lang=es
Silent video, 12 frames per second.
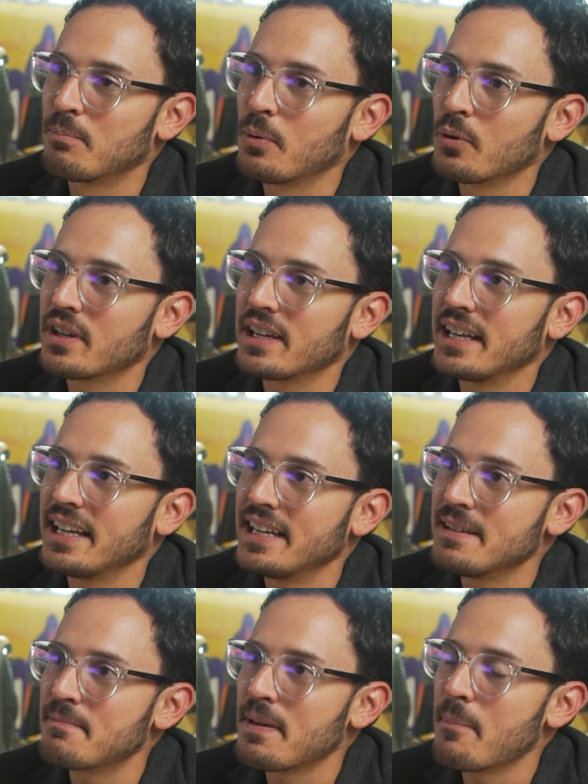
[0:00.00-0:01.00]

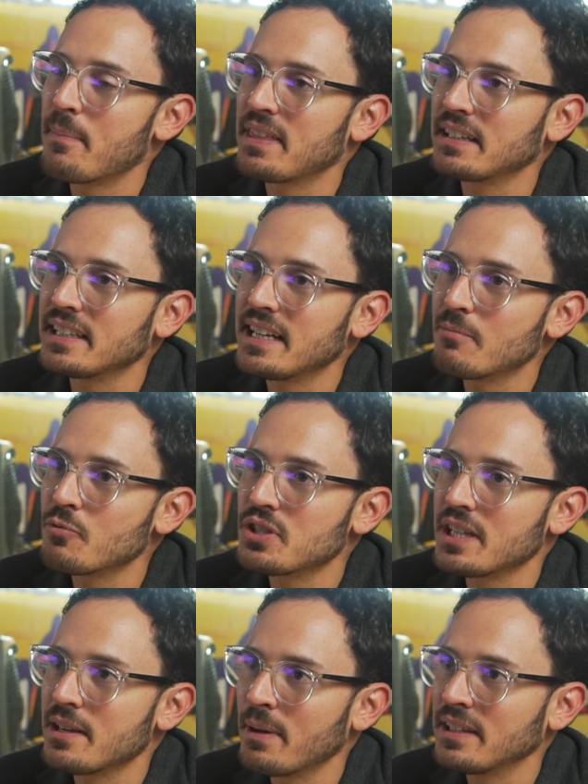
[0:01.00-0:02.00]
Porque empecé a tener
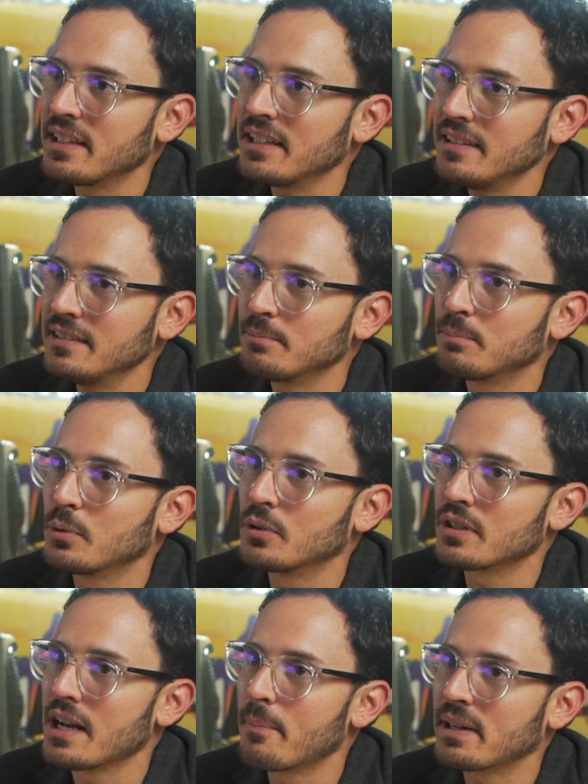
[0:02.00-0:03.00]
mucha demanda
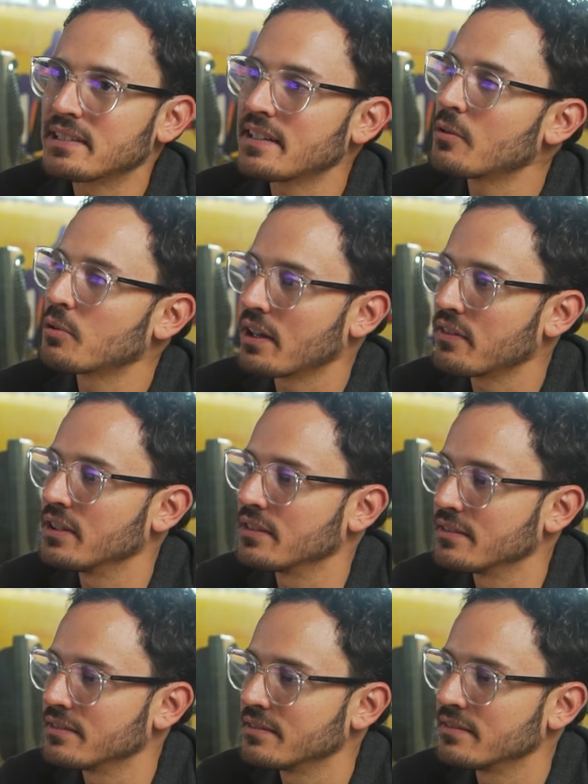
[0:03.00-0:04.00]
por la parte de
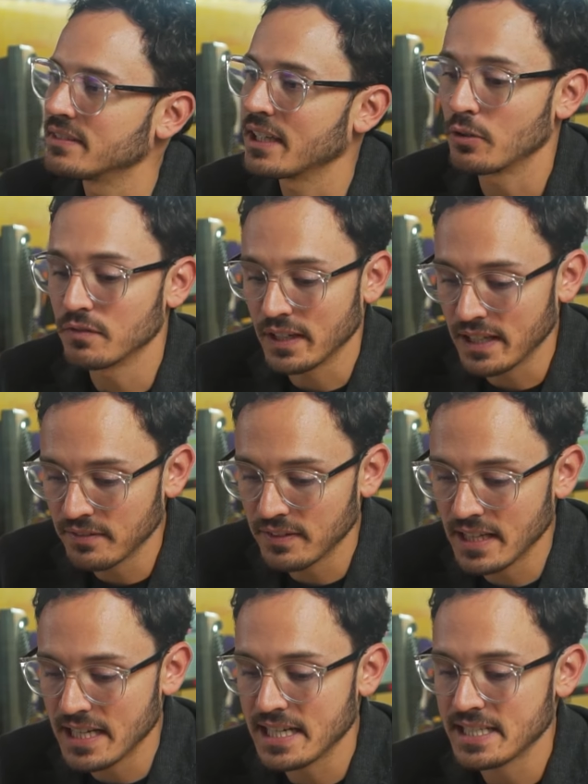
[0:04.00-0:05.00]
educación, de
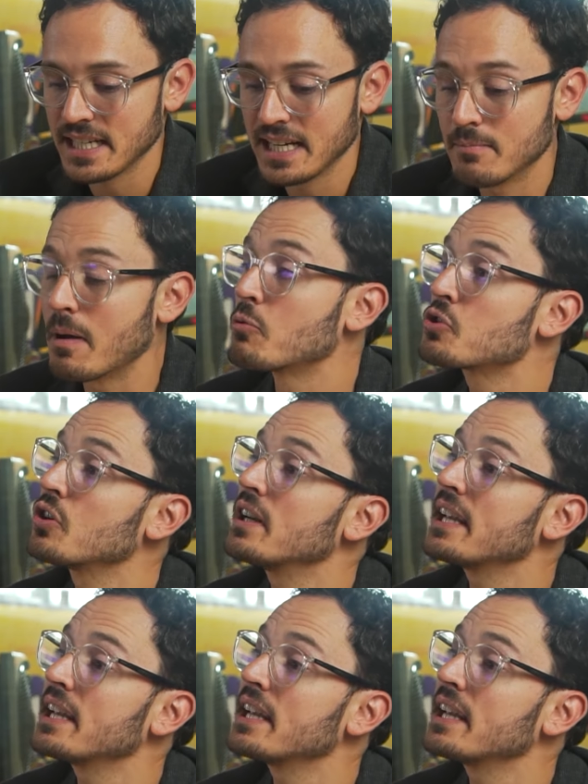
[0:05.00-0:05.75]
conferencias. Me buscó